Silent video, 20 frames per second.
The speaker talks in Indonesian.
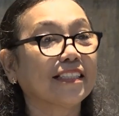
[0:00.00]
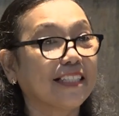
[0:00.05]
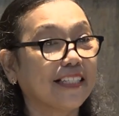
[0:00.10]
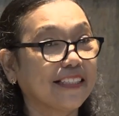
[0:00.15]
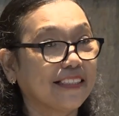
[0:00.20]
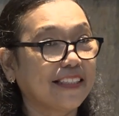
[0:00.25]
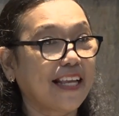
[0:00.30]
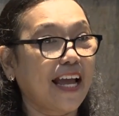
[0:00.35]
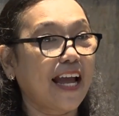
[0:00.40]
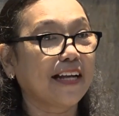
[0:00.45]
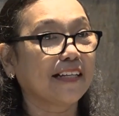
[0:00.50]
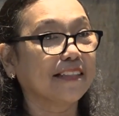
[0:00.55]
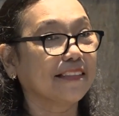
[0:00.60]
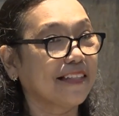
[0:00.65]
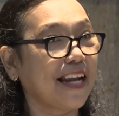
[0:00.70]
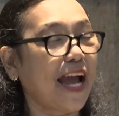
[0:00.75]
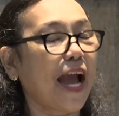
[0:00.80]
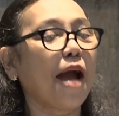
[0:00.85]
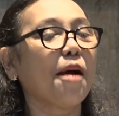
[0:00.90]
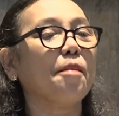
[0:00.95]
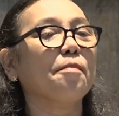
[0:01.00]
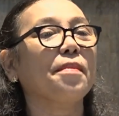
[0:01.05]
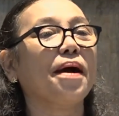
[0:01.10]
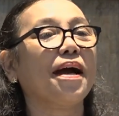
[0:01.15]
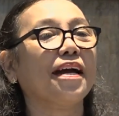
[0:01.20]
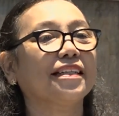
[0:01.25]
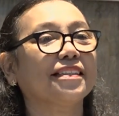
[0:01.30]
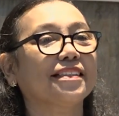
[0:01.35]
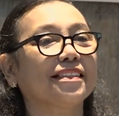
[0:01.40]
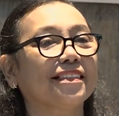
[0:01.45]
tentang
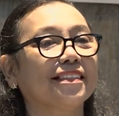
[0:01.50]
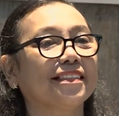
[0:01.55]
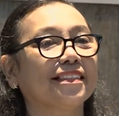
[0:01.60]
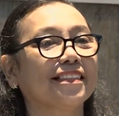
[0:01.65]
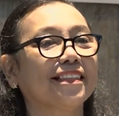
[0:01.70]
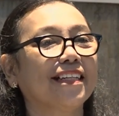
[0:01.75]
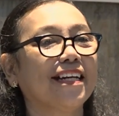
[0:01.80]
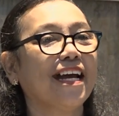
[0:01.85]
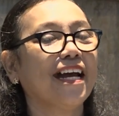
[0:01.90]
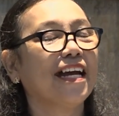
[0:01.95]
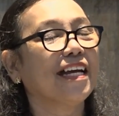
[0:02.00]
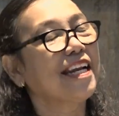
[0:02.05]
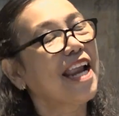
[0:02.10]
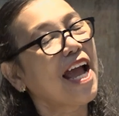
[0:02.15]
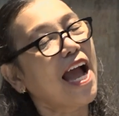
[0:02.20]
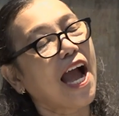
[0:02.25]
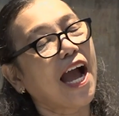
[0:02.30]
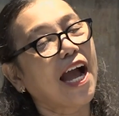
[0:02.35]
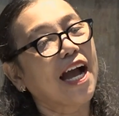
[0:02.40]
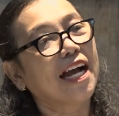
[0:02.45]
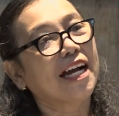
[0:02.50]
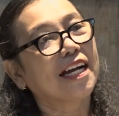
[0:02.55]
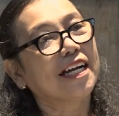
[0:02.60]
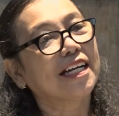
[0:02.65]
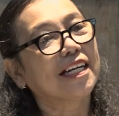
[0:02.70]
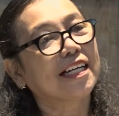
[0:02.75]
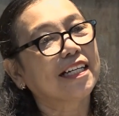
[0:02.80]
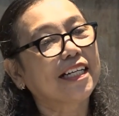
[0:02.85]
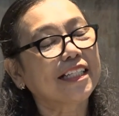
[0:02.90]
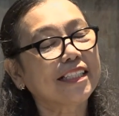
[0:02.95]
Naaman. Nah,
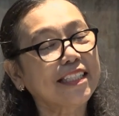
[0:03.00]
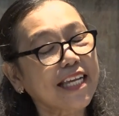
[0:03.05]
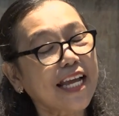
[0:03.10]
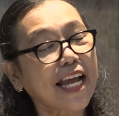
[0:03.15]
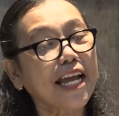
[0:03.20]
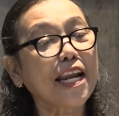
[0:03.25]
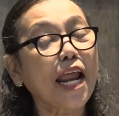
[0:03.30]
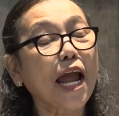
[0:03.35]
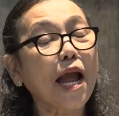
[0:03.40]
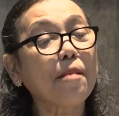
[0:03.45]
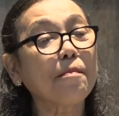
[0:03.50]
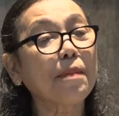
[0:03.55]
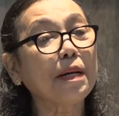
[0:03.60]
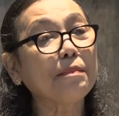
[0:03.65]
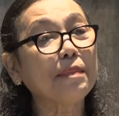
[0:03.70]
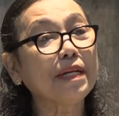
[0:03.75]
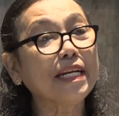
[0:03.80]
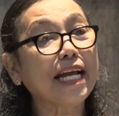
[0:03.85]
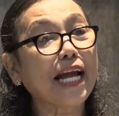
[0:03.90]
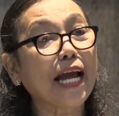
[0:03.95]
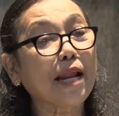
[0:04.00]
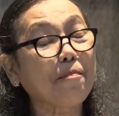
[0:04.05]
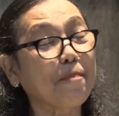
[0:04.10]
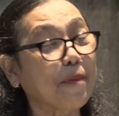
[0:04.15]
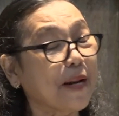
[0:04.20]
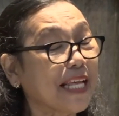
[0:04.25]
ketika Naaman mendengar